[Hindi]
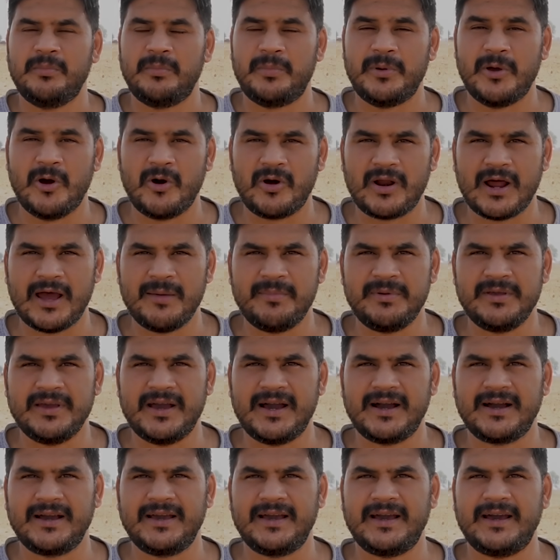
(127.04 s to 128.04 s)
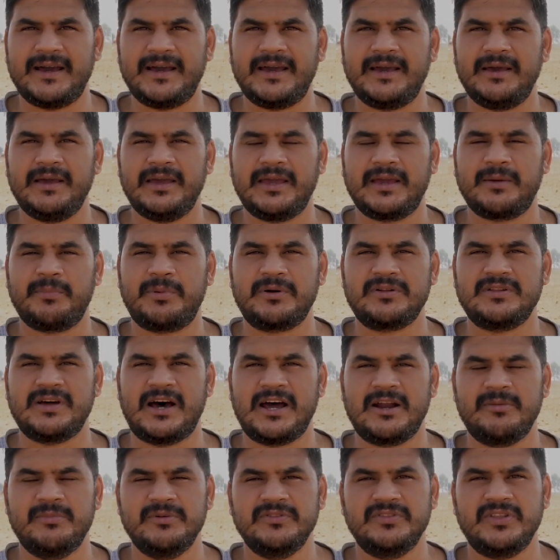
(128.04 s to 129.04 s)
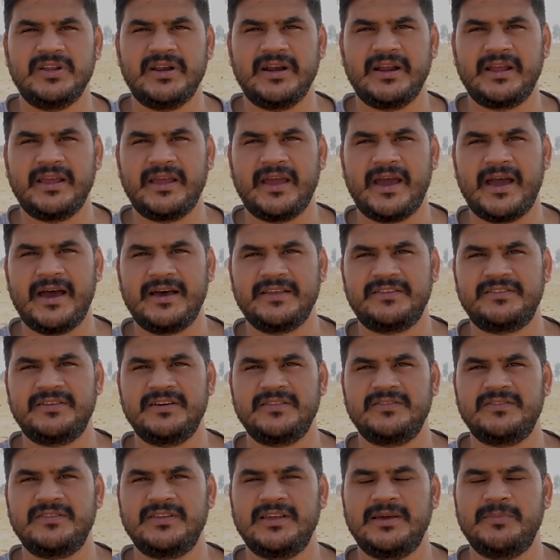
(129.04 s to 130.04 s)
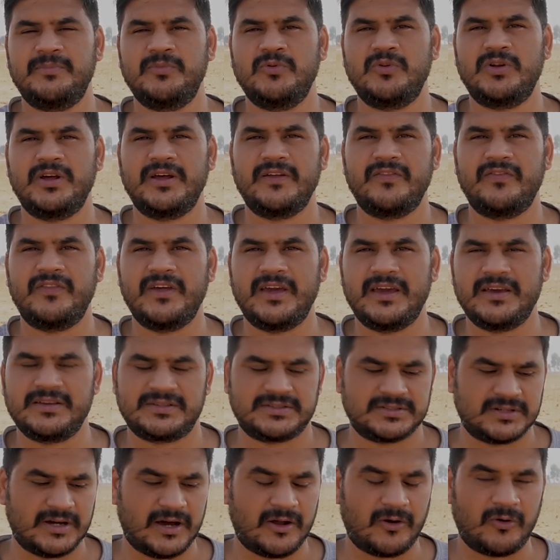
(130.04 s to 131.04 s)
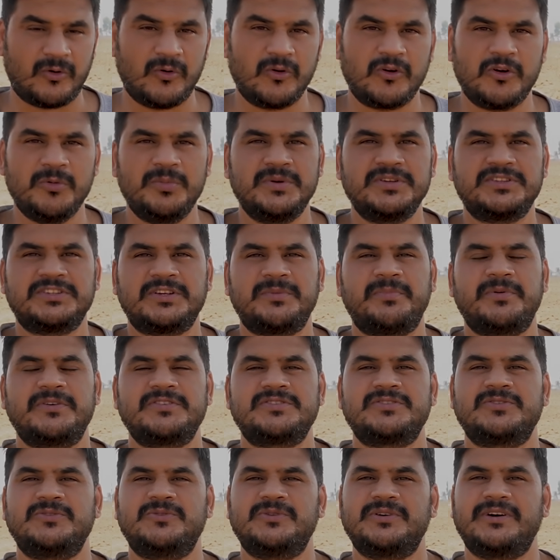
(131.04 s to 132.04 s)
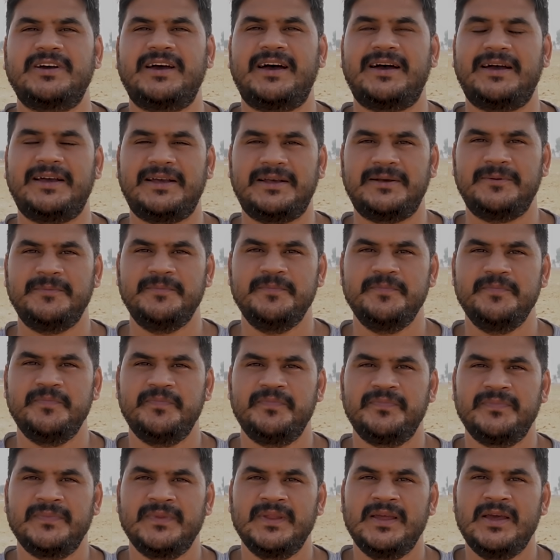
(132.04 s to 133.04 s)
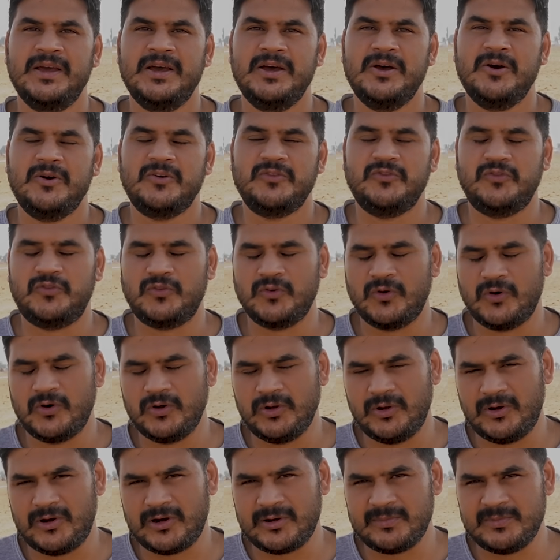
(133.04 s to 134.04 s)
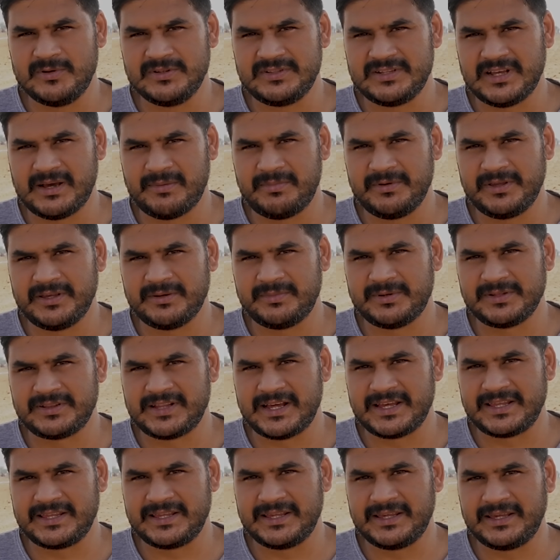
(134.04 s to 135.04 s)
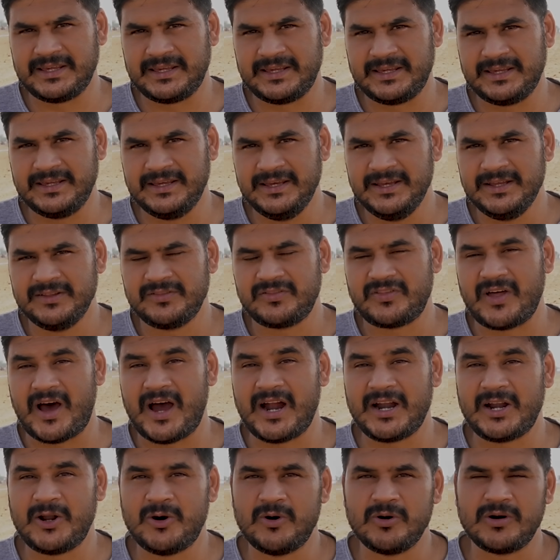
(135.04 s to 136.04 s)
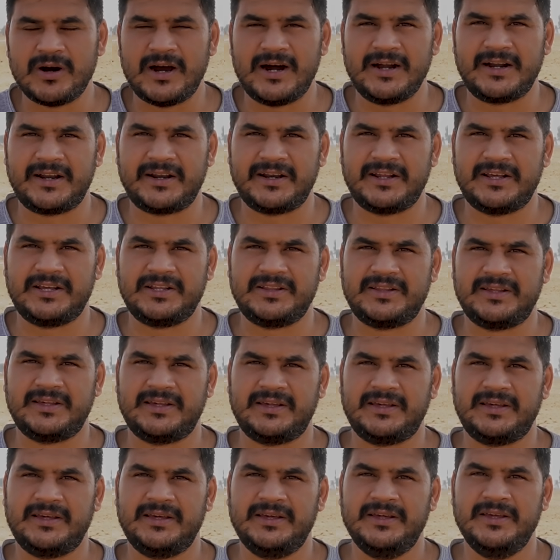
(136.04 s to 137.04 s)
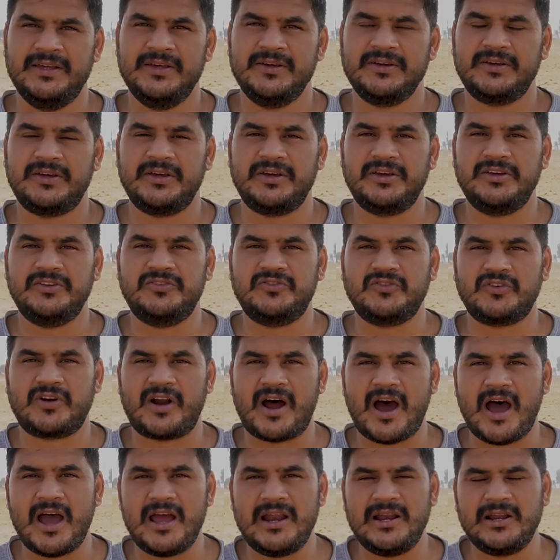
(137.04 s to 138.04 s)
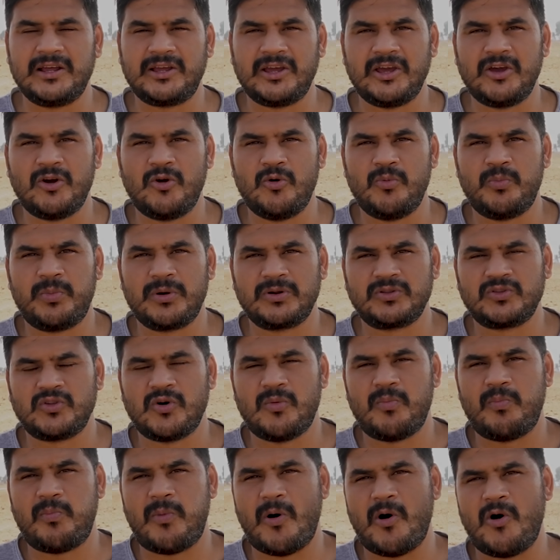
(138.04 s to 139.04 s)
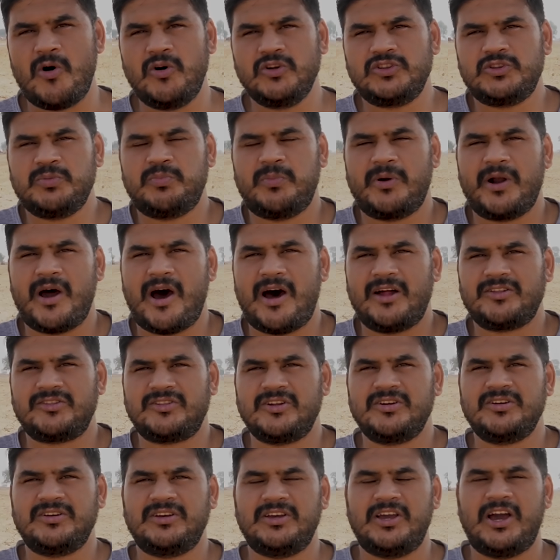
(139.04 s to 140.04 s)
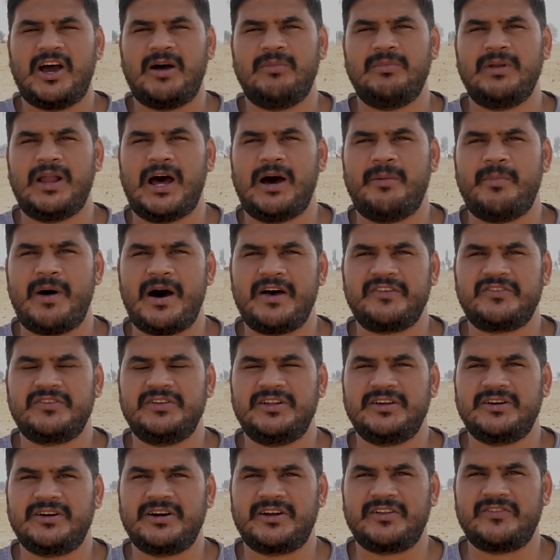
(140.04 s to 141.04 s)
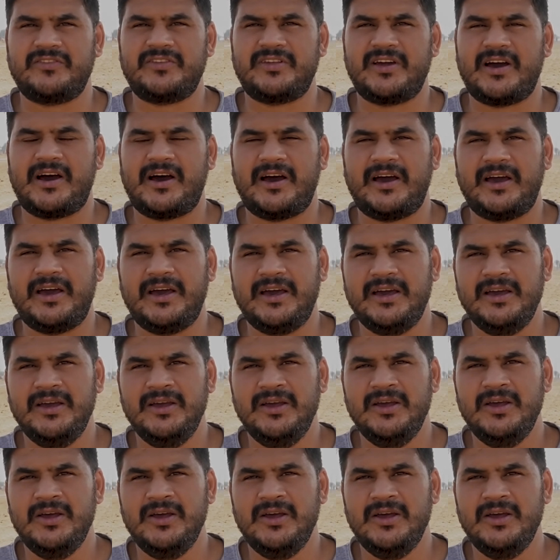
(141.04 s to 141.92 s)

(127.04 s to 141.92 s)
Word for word: ब्यौरा भी आ गया है एक प्रधानमंत्री की हैसियत से पूरे देश का रुख भी स्पष्ट हो गया है जो लोग मुझे अब ये बताइए तांडव काट रहे थे कि इजराइल के ऊपर तो बहुत बड़ा आतंकी हमला हमास ने कर दिया है